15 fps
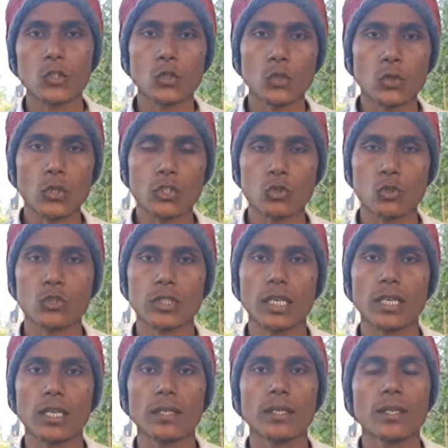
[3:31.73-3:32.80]
जो अफसोस
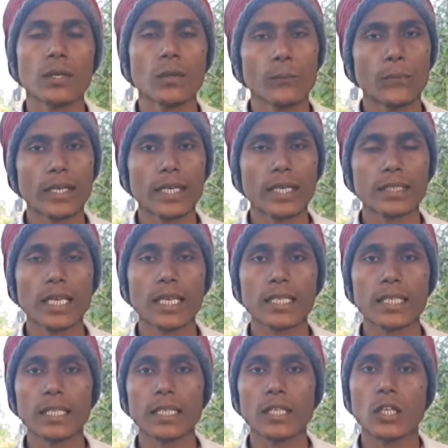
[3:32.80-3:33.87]
था वह कहता है
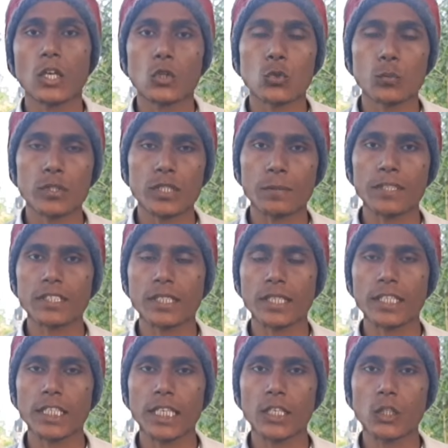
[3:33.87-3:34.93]
कि तुम समझ
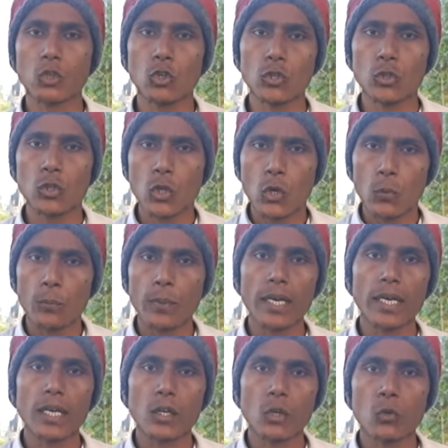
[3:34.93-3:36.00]
नहीं रही हो
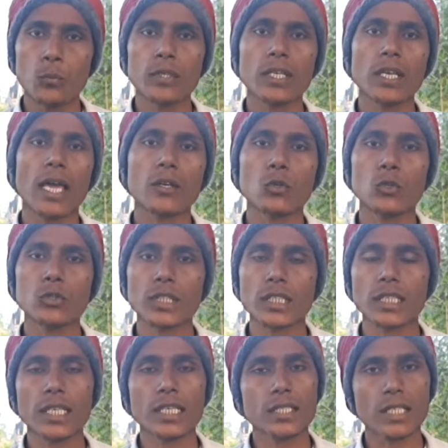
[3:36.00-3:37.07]
वह उम्र लायक हो
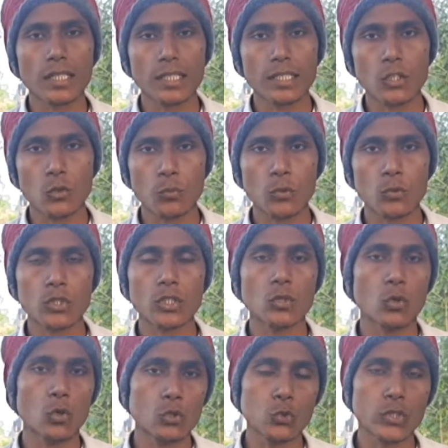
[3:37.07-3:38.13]
सकी है शादी की उम्र उसकी
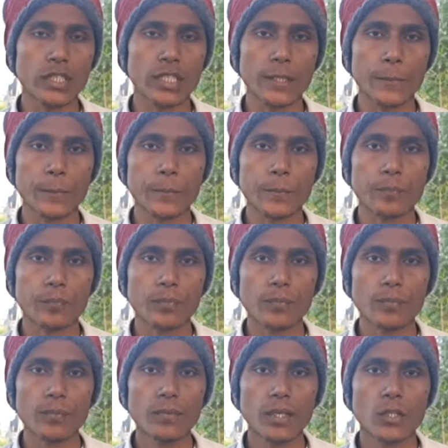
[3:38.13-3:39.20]
हो चुकी है
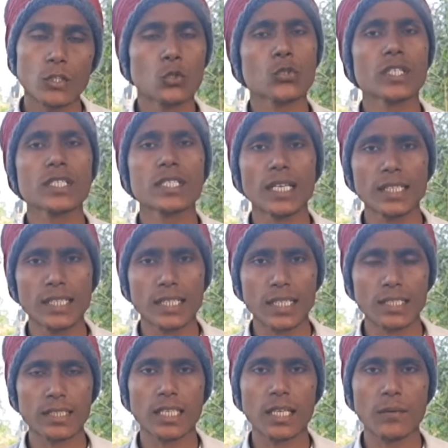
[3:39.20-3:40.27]
जो उसकी शादी
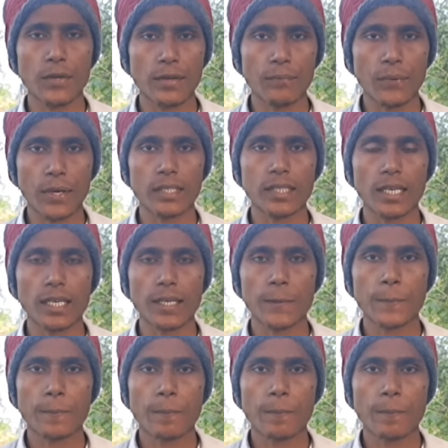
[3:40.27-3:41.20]
कर देने में फ़ायदा है